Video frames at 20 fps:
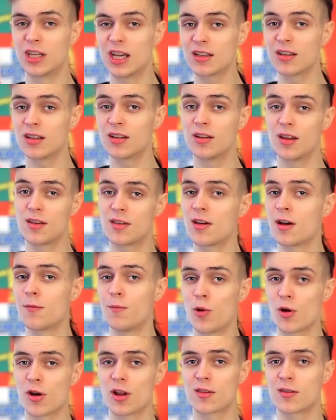это до сих
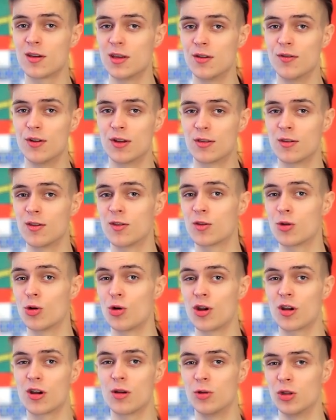пор оценивается
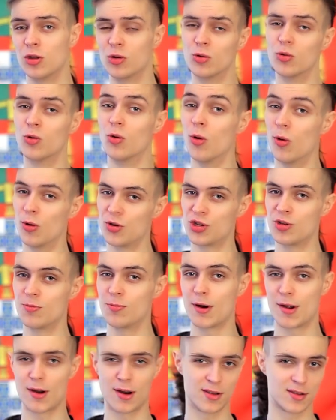историками, ну, очень
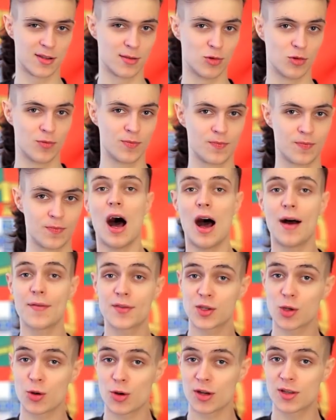по-разному. А в
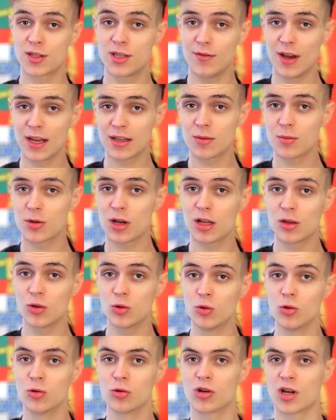49
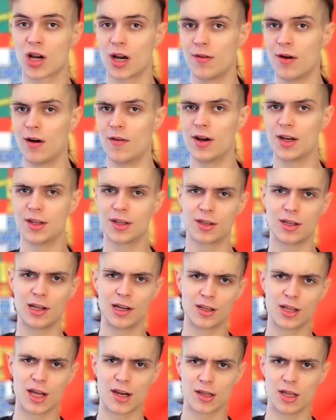году кровавая
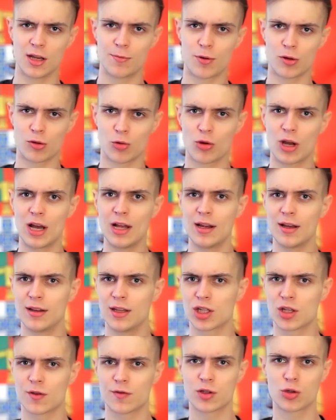тоталитарная Португалия
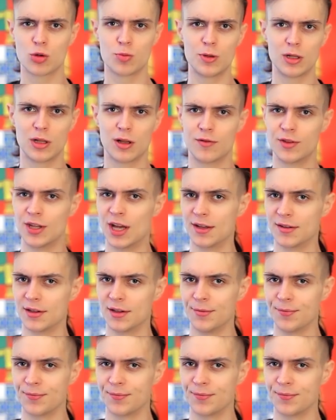даже вступила в НАТО.